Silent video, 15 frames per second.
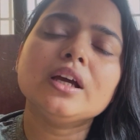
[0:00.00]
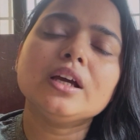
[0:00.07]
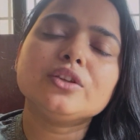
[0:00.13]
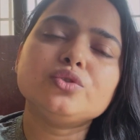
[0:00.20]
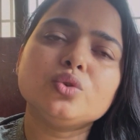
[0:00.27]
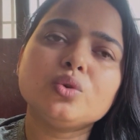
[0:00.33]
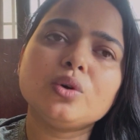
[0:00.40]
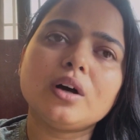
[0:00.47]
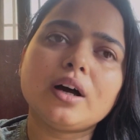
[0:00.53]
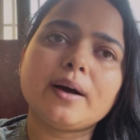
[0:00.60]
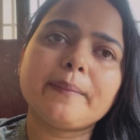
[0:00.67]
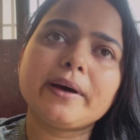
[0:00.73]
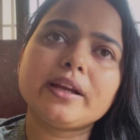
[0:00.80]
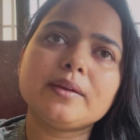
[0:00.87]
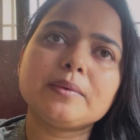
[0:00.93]
जो
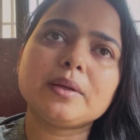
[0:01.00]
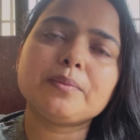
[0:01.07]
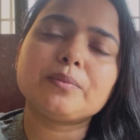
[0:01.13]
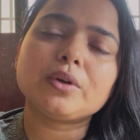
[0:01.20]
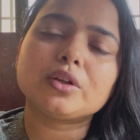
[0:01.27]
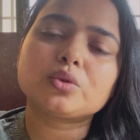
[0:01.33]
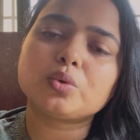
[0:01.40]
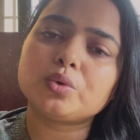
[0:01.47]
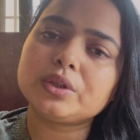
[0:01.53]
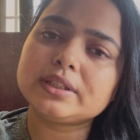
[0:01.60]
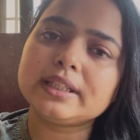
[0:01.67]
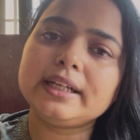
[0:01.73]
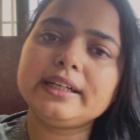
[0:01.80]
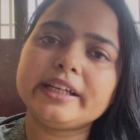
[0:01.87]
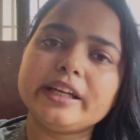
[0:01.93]
हमारे मतलब थोड़े से
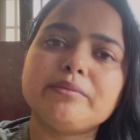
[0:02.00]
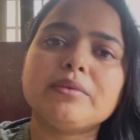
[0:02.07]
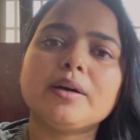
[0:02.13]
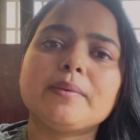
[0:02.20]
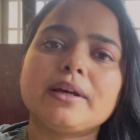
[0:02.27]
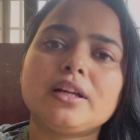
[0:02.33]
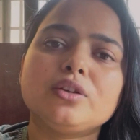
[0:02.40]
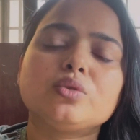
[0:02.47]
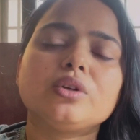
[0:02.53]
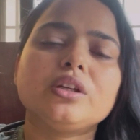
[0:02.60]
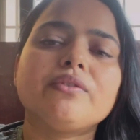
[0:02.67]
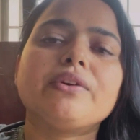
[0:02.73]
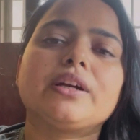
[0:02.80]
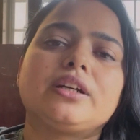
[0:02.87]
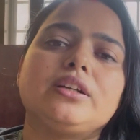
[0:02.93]
ही टाइम में हमारे लिए थोड़ा
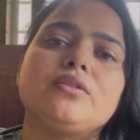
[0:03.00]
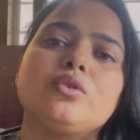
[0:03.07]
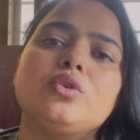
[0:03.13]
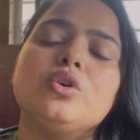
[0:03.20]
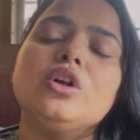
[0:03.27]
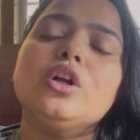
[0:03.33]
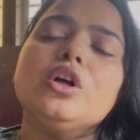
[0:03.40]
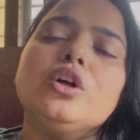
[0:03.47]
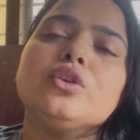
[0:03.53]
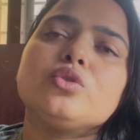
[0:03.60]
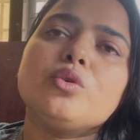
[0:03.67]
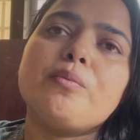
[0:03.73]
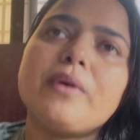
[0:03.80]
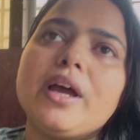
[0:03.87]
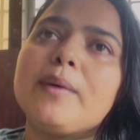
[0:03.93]
इफेक्टिव हो तो
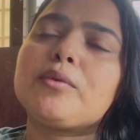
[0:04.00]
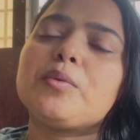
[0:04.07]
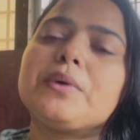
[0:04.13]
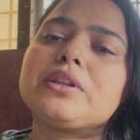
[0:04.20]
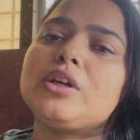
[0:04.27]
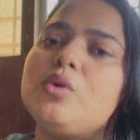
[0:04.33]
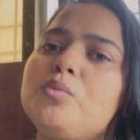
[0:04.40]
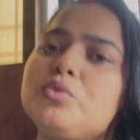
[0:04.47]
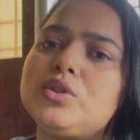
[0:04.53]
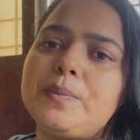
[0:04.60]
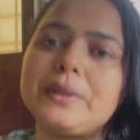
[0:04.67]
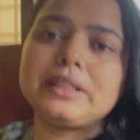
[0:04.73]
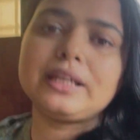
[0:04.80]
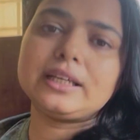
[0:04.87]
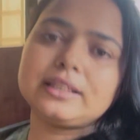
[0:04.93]
मैं आपको बताऊं मुझे
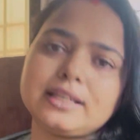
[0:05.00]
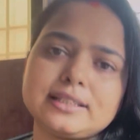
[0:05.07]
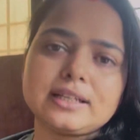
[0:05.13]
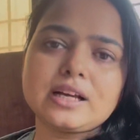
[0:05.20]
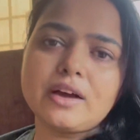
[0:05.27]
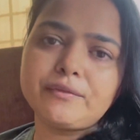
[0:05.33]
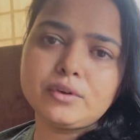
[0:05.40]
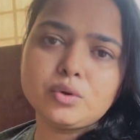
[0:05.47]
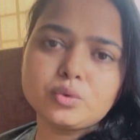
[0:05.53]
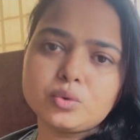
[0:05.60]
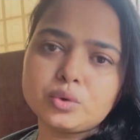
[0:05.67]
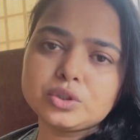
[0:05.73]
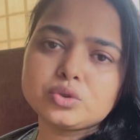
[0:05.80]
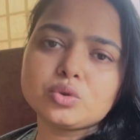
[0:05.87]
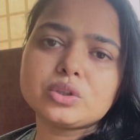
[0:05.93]
पता है कि ऐसे काफी लोग
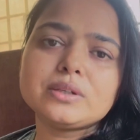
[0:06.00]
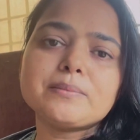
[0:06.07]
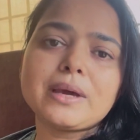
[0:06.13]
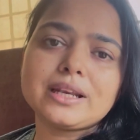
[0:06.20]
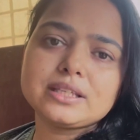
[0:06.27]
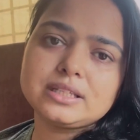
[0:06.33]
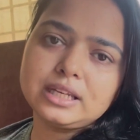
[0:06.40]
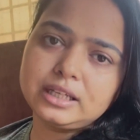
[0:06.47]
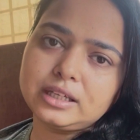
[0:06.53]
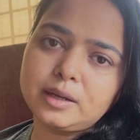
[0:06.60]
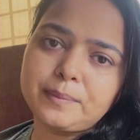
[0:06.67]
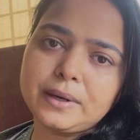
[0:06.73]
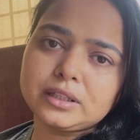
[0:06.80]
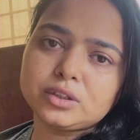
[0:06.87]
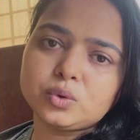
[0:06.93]
होंगे जो कि मैरिज नहीं कर
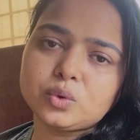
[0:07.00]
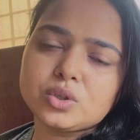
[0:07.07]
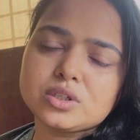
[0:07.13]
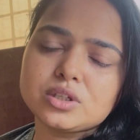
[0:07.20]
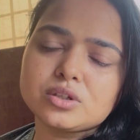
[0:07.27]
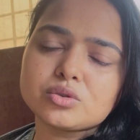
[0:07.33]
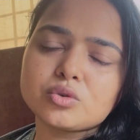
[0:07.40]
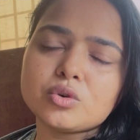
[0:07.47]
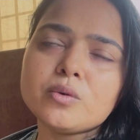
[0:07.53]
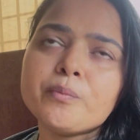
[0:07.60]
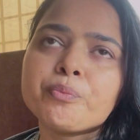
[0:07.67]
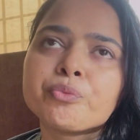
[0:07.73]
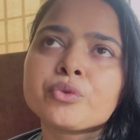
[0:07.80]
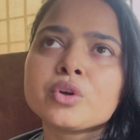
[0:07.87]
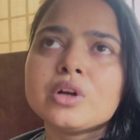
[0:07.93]
पाते होंगे इस चीज को
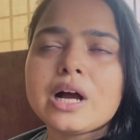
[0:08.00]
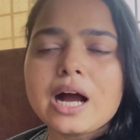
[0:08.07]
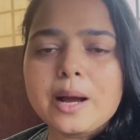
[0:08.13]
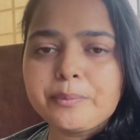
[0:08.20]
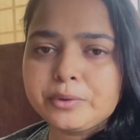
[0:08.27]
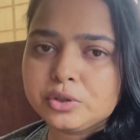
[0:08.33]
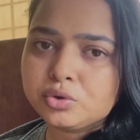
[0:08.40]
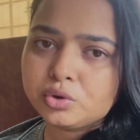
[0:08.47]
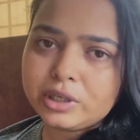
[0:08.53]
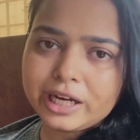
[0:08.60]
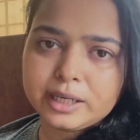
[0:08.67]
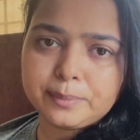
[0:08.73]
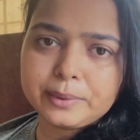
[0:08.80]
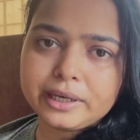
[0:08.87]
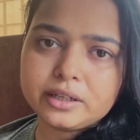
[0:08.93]
आप ये जो
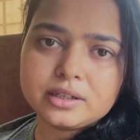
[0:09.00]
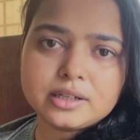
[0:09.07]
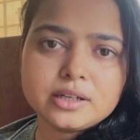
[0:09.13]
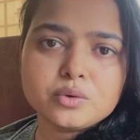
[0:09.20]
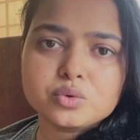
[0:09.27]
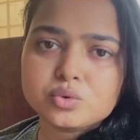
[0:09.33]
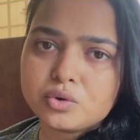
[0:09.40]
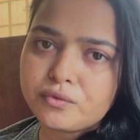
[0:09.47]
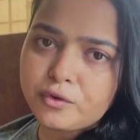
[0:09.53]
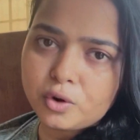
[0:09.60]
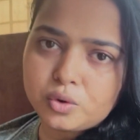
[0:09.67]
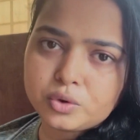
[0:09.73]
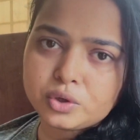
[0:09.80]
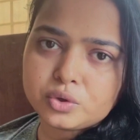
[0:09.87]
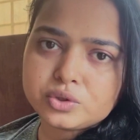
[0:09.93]
डाइट प्लान है उसको
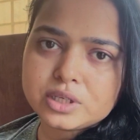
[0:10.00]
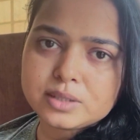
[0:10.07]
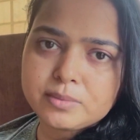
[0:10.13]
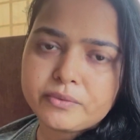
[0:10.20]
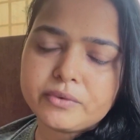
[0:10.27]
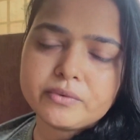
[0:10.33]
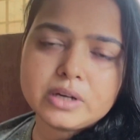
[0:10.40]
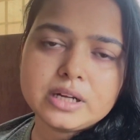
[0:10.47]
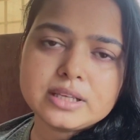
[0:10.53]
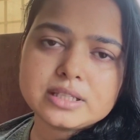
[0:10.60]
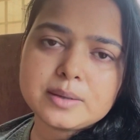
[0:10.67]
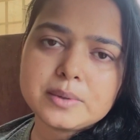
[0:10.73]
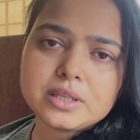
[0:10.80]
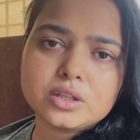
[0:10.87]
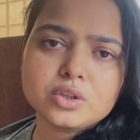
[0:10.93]
फॉलो करो जैसे मैं फिफ्टीन डेज का
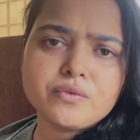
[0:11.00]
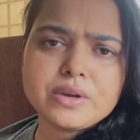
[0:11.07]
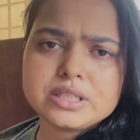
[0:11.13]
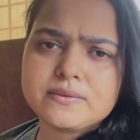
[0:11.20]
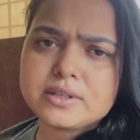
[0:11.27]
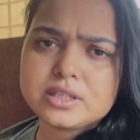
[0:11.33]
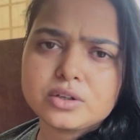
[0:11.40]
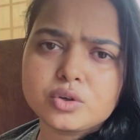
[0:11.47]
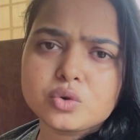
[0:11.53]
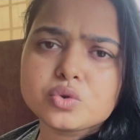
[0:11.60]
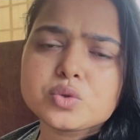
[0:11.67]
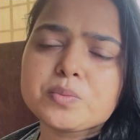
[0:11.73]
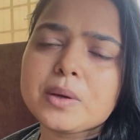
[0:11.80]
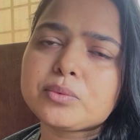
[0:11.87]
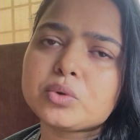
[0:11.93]
बताती हूँ वैसे वैसे करो
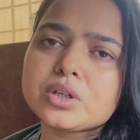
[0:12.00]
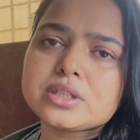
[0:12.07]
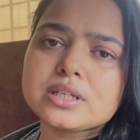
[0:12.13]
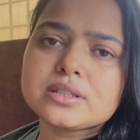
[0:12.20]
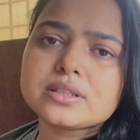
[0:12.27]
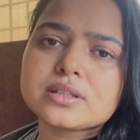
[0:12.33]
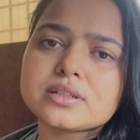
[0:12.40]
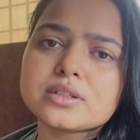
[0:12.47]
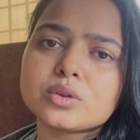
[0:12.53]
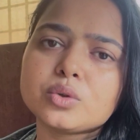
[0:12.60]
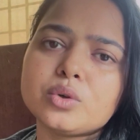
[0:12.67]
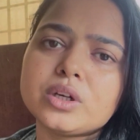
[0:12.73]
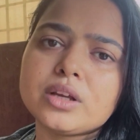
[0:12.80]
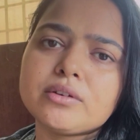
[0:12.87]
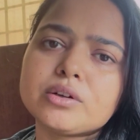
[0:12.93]
उसमें आप थोड़ा चेंजेस कर सकते हो
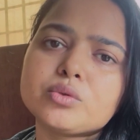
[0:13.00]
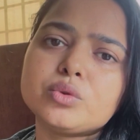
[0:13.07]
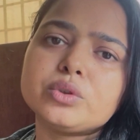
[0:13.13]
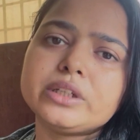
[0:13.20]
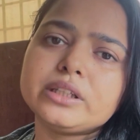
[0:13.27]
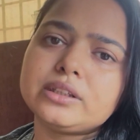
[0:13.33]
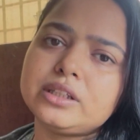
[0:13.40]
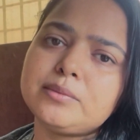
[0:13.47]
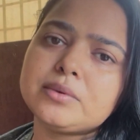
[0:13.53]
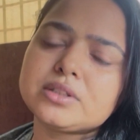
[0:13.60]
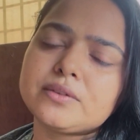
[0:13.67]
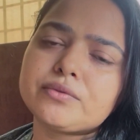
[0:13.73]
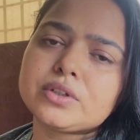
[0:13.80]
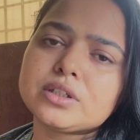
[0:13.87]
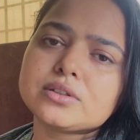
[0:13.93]
डे वन को डे थ्री में
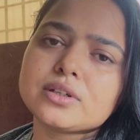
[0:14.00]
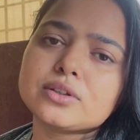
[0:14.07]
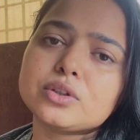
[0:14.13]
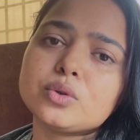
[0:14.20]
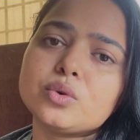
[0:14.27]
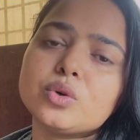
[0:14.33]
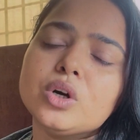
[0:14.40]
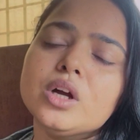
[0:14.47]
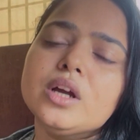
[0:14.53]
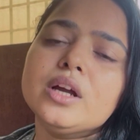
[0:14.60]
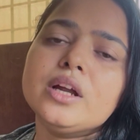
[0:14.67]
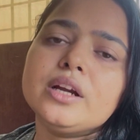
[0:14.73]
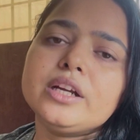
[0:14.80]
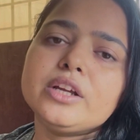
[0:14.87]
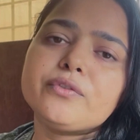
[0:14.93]
शिफ्ट कर सकते हो
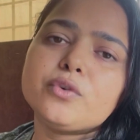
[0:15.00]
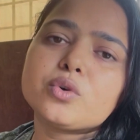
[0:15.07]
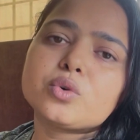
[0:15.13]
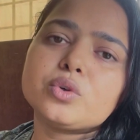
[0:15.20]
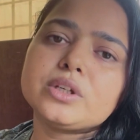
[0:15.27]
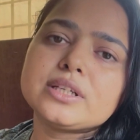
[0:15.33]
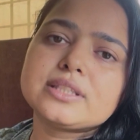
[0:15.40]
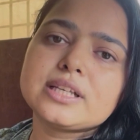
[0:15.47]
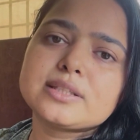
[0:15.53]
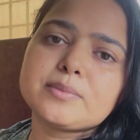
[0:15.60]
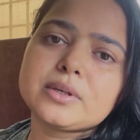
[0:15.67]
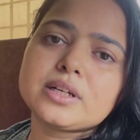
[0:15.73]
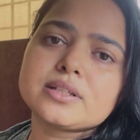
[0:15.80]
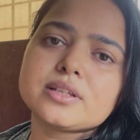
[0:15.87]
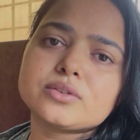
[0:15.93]
डे फोर को डे सिक्स में
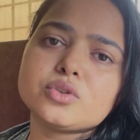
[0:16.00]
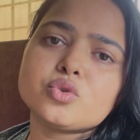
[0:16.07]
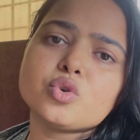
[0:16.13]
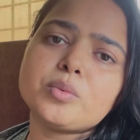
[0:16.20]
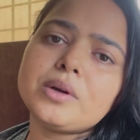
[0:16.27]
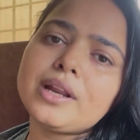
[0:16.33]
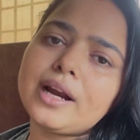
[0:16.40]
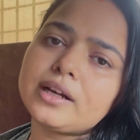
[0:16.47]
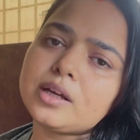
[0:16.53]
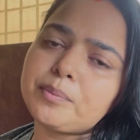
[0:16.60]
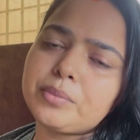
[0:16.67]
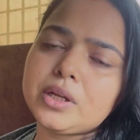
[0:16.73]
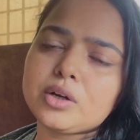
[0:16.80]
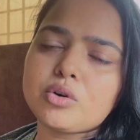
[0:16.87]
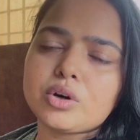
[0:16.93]
कर सकते हो जो भी डाइट है
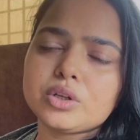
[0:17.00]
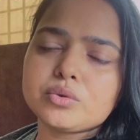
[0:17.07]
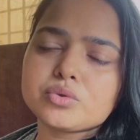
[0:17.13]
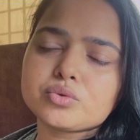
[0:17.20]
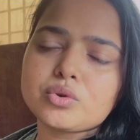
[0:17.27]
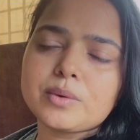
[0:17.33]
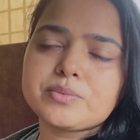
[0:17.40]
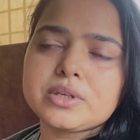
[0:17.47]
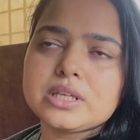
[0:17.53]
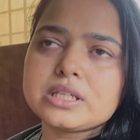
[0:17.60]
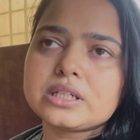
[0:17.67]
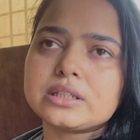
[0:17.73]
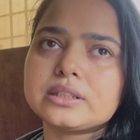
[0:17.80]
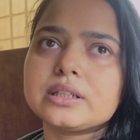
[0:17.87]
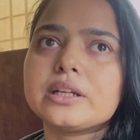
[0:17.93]
अपने अकॉर्डिंग उसको आप चेंज
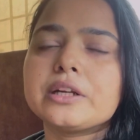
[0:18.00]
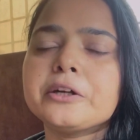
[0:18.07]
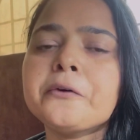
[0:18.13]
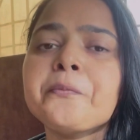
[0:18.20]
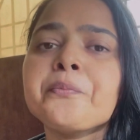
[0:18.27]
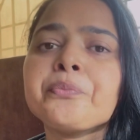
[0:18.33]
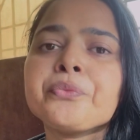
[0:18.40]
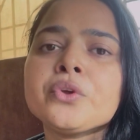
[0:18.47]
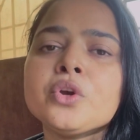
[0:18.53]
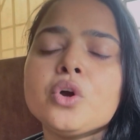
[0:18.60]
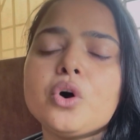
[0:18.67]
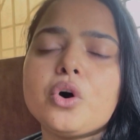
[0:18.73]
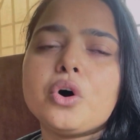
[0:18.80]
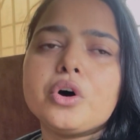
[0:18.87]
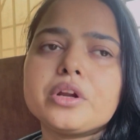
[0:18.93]
करते रहना
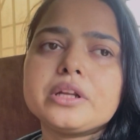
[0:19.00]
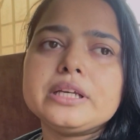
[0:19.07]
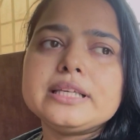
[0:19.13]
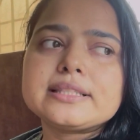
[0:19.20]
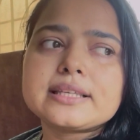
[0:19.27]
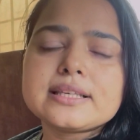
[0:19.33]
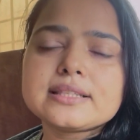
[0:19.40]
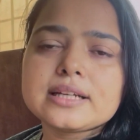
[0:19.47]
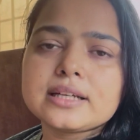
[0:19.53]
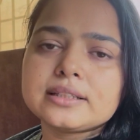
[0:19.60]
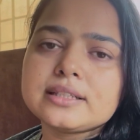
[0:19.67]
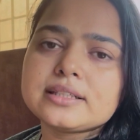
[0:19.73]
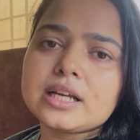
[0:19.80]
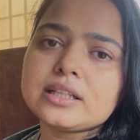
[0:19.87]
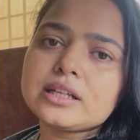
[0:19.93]
और इसके साथ ही
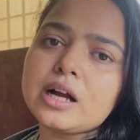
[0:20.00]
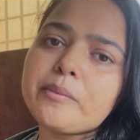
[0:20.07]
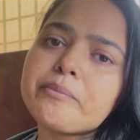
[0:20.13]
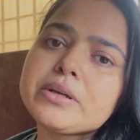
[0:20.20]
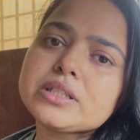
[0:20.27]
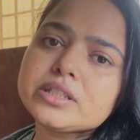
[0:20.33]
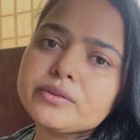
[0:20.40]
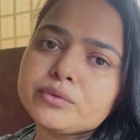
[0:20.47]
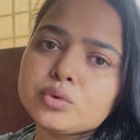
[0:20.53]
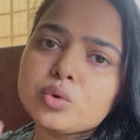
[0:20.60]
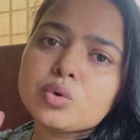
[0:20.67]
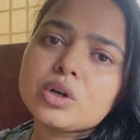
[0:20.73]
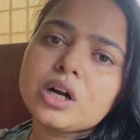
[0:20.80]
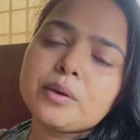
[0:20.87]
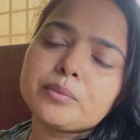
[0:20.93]
साथ आप बस सिर्फ दो
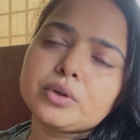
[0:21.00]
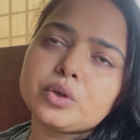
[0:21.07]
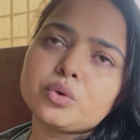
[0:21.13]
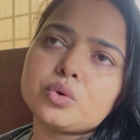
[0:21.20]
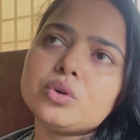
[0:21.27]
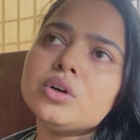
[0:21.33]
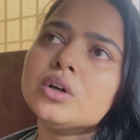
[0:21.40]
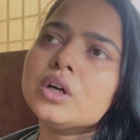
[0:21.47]
काम करो